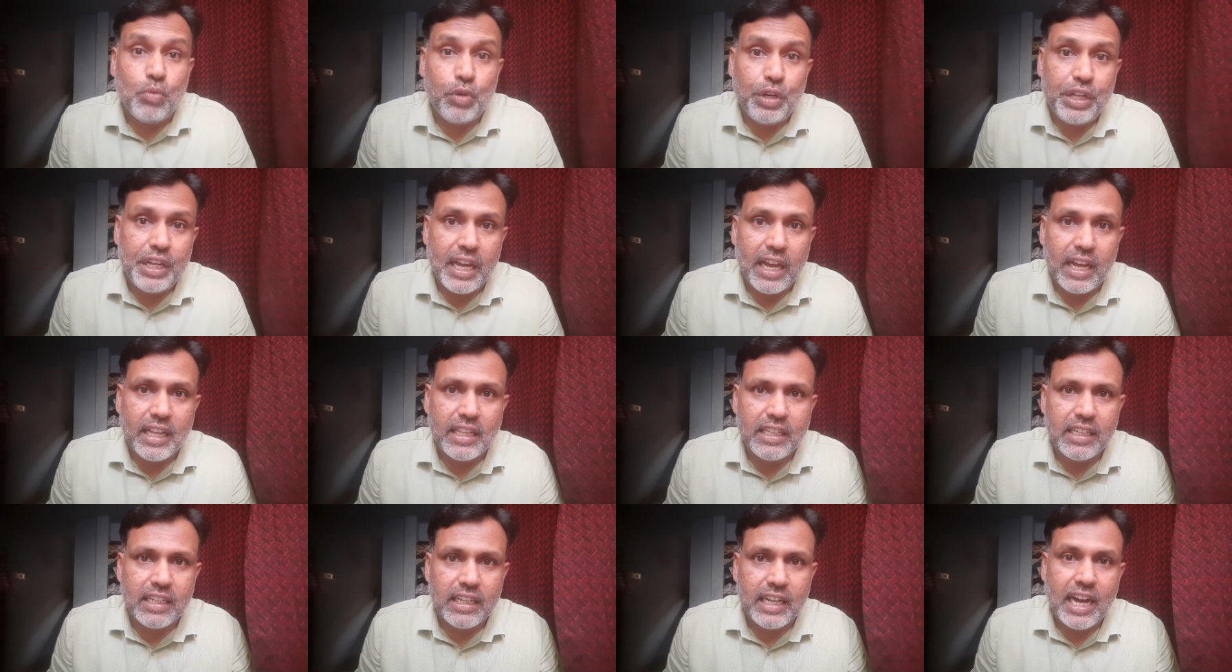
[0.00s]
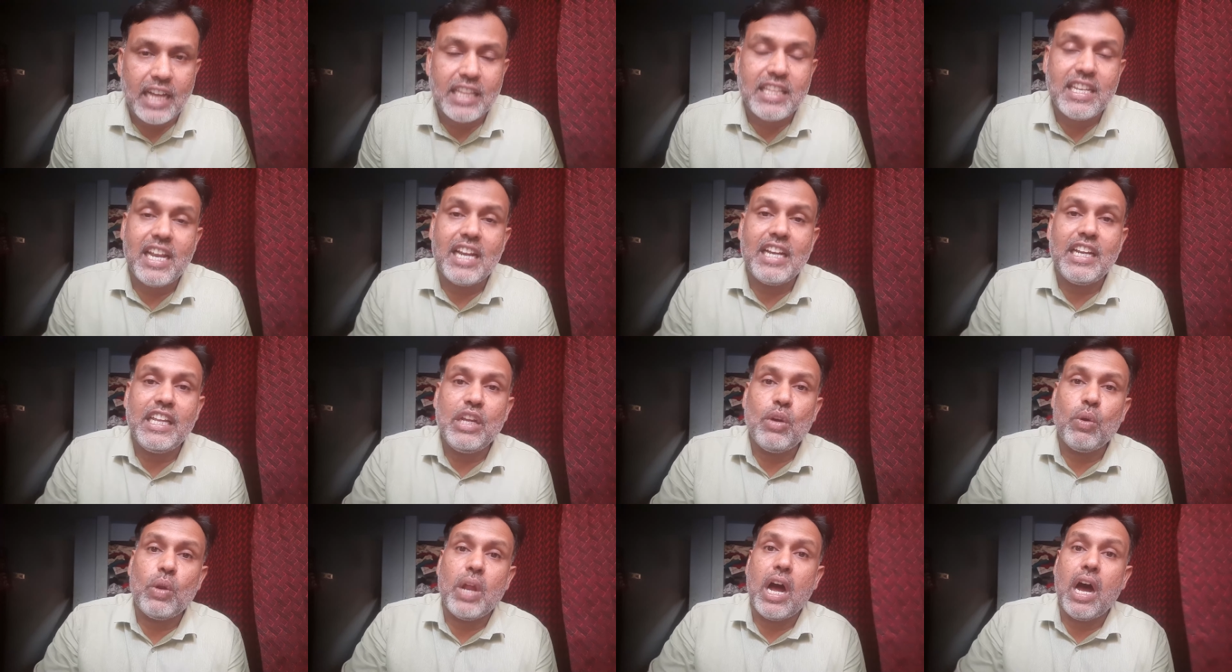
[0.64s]
முடியாது அதனால்
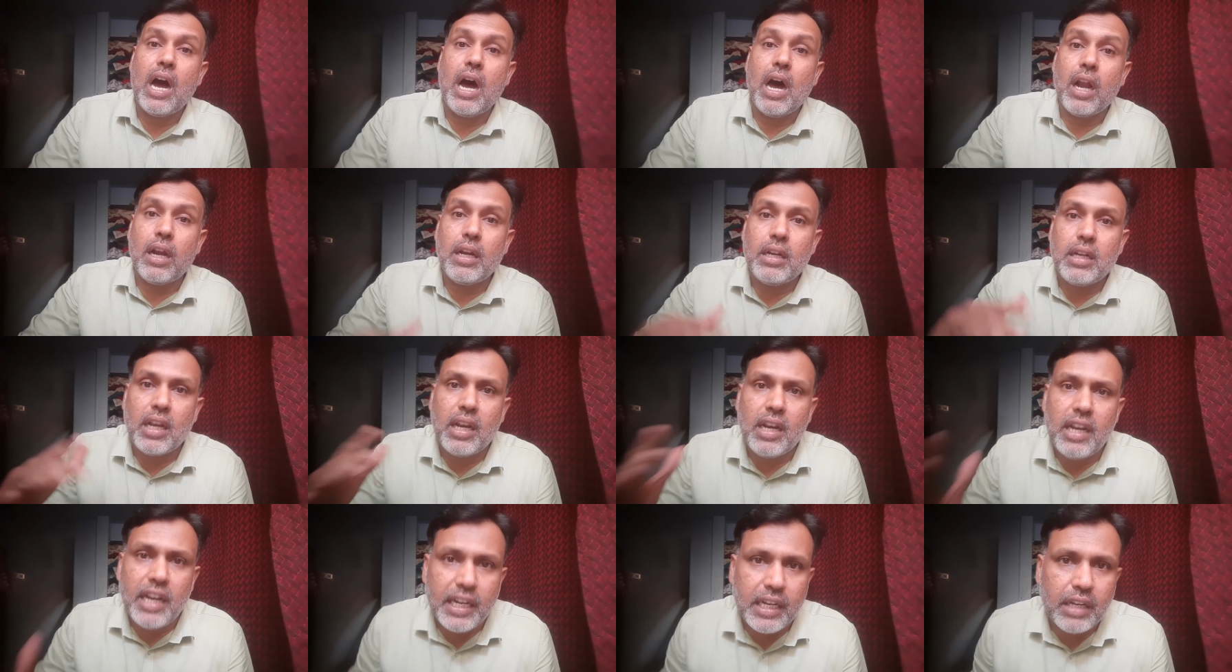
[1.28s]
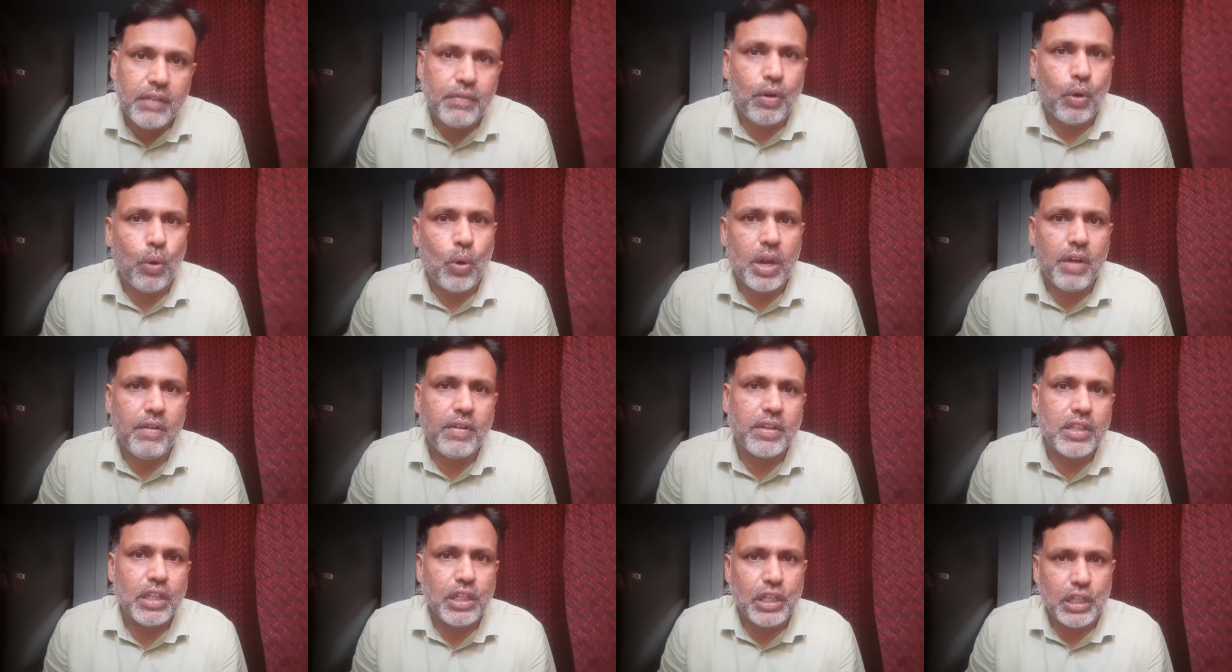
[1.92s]
நீங்கள் ஒரு ஆல்டர்னேட்டிவ் ரோடை
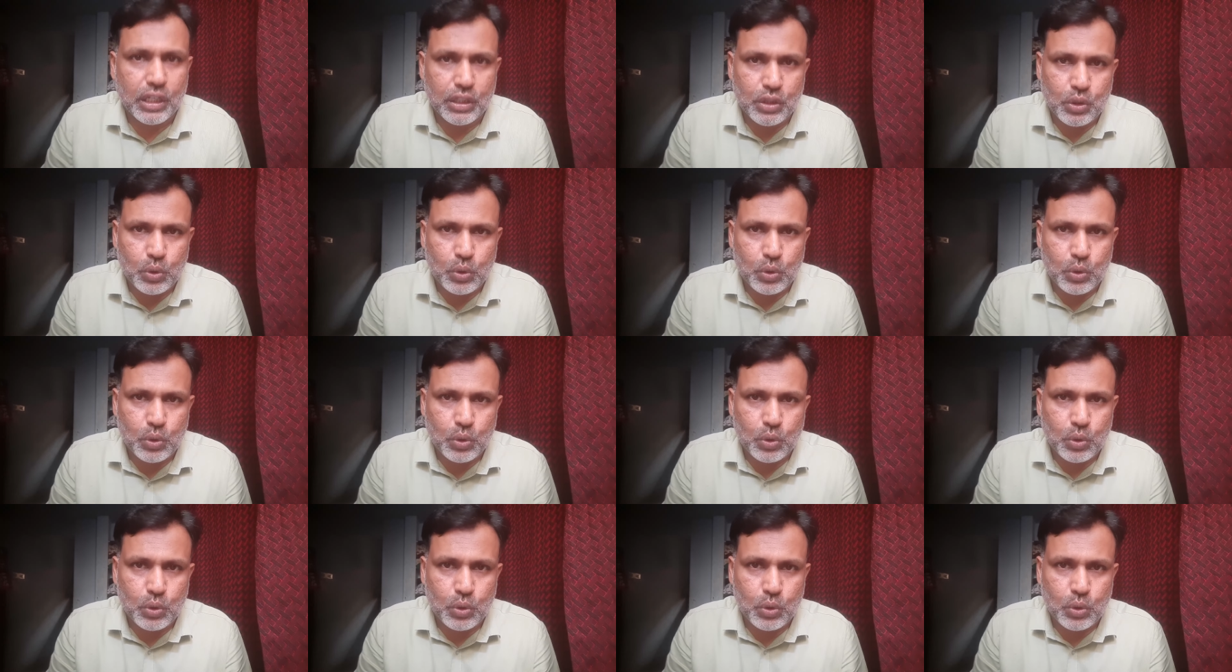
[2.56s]
வந்து நீங்கள்